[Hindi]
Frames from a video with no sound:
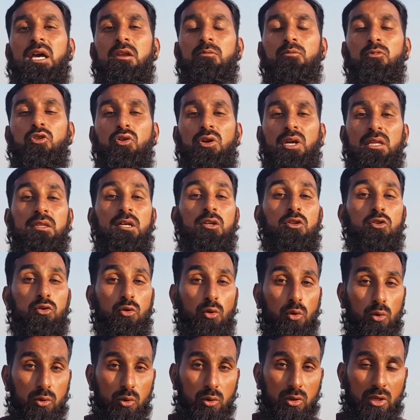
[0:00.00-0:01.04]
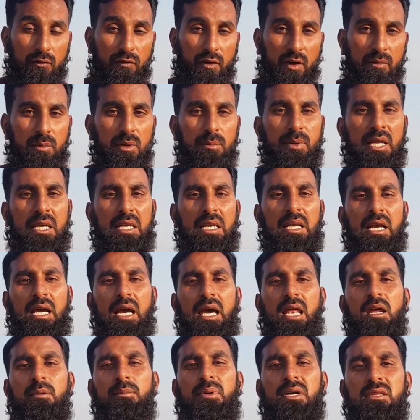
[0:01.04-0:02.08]
गर्मियों के अंदर दो दो दफ़ा भी पानी
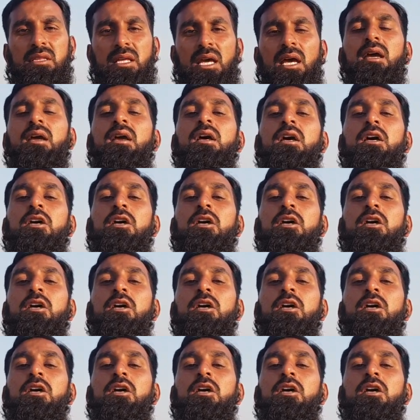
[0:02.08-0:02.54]
लगाना पड़ता है